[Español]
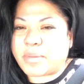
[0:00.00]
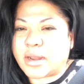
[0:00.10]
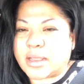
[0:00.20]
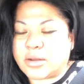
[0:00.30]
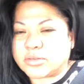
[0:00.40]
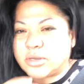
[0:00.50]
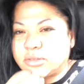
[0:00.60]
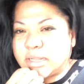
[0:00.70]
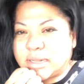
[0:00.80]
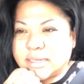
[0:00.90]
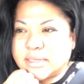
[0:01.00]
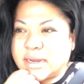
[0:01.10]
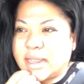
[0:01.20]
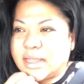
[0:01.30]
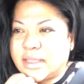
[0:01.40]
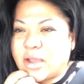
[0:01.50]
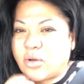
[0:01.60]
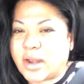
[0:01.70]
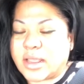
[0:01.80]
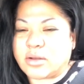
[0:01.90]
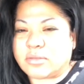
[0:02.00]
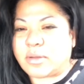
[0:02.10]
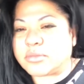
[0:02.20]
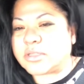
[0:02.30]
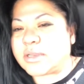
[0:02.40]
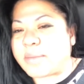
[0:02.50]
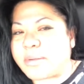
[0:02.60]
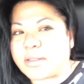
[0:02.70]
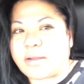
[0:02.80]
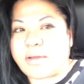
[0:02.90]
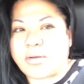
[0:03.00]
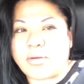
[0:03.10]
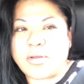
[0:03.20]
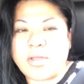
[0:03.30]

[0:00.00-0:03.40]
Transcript: para que no se nos atrase nada de ahora que nos vamos a ir ya para el trabajo.